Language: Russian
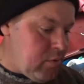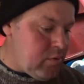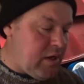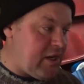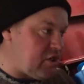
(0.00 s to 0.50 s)

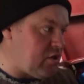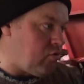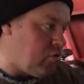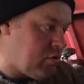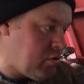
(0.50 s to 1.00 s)
каждый
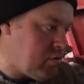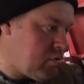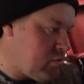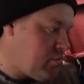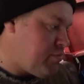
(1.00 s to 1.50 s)
год
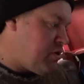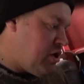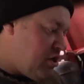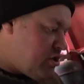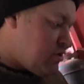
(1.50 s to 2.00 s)

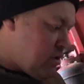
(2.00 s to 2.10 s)
течь